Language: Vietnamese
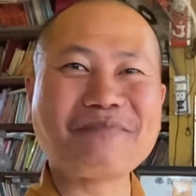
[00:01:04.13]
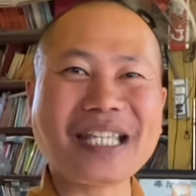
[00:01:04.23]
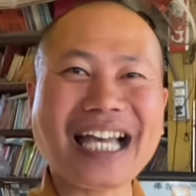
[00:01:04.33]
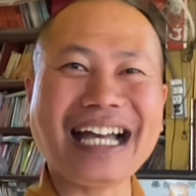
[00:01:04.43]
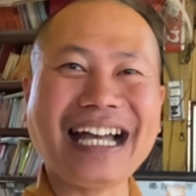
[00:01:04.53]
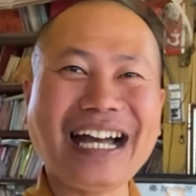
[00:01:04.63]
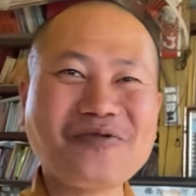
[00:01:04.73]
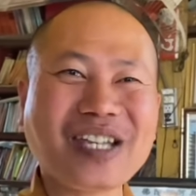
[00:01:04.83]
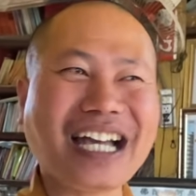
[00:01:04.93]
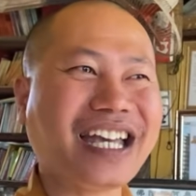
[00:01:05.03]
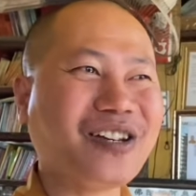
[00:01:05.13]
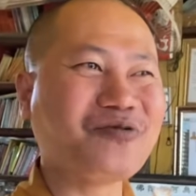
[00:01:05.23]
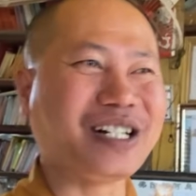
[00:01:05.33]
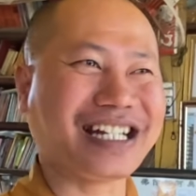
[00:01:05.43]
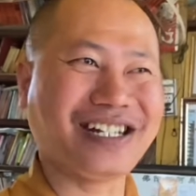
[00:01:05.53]
sắc, háo sắc, yêu
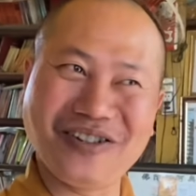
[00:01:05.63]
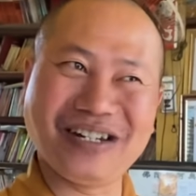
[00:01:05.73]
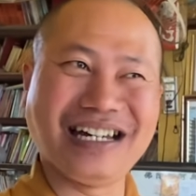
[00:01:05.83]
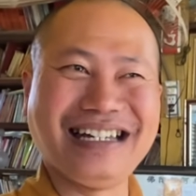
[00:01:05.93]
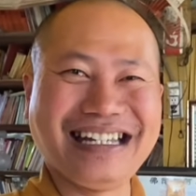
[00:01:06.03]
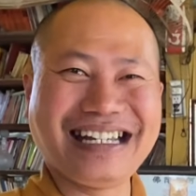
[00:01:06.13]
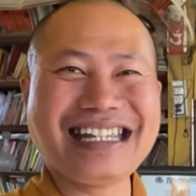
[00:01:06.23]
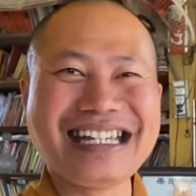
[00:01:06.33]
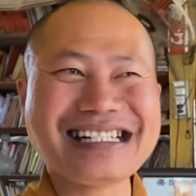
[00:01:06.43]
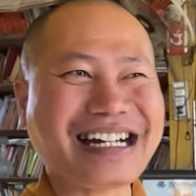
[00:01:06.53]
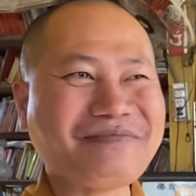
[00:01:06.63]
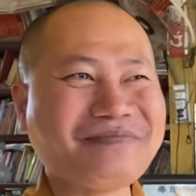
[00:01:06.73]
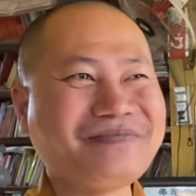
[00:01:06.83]
đời, cái đó là cái giáo chấm.